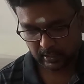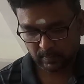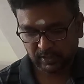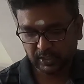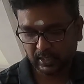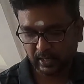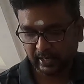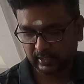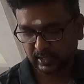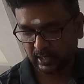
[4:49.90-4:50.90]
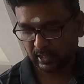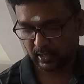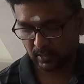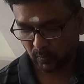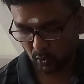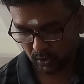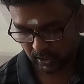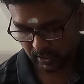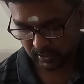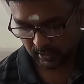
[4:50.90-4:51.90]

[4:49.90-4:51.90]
இந்த மிஷினுக்கு ரைட் சைடில் தான் அந்த போட்டிருக்கு